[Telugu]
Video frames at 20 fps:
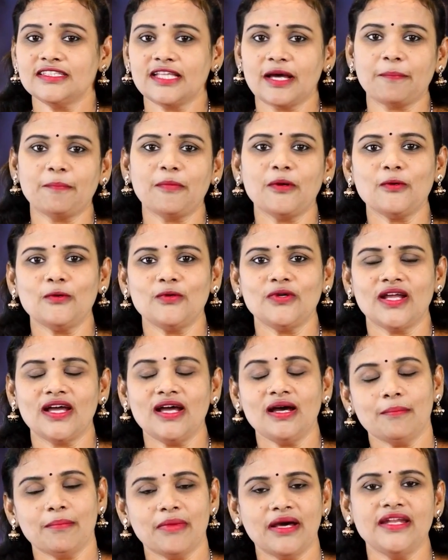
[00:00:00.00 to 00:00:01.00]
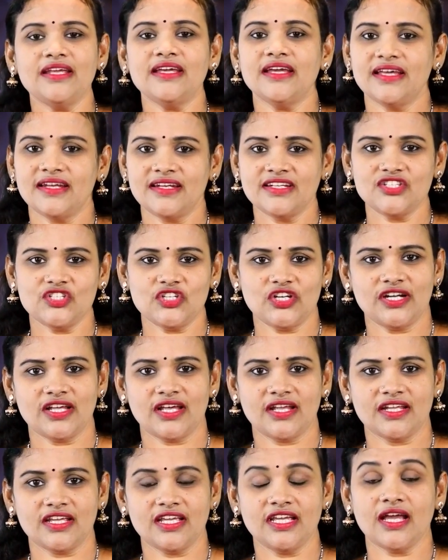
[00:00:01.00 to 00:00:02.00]
తప్పకుండా మనీ ఎర్న్
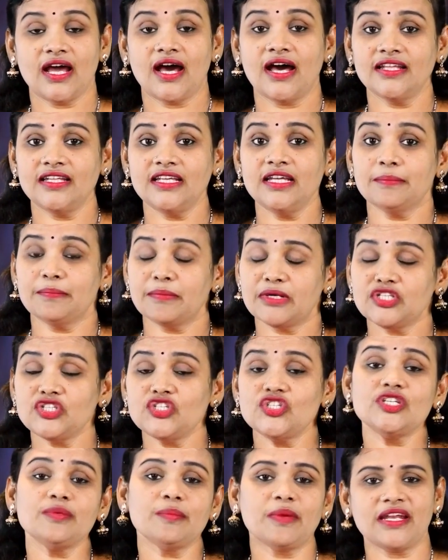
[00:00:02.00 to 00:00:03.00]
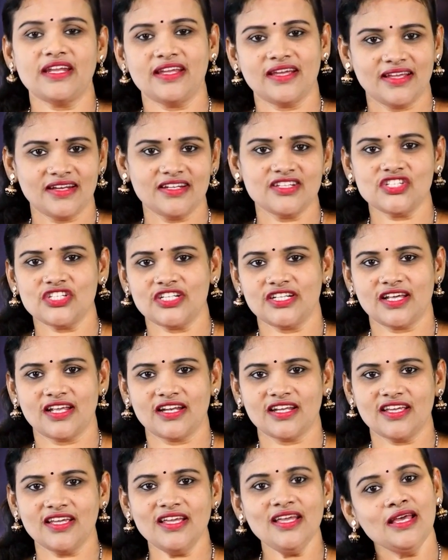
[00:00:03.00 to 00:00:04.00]
చేయడానికి అది మంచి మనీ ఎర్న్
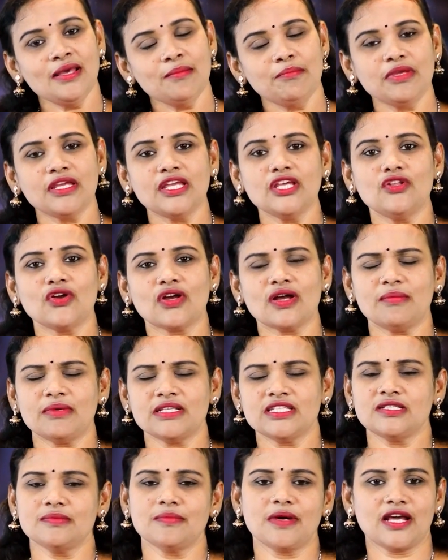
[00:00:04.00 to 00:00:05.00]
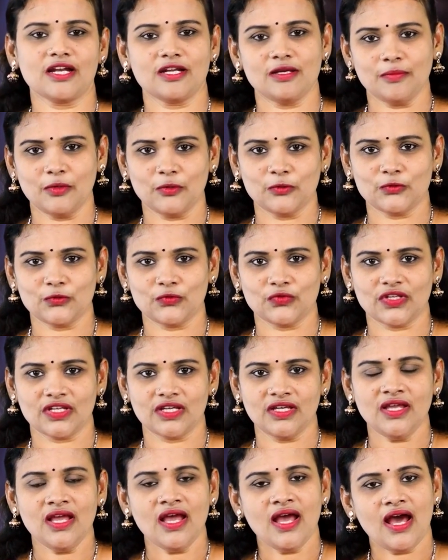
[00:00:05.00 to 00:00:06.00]
చేయడానికి మీకు ఇదొక మంచి మార్గం అవుతుంది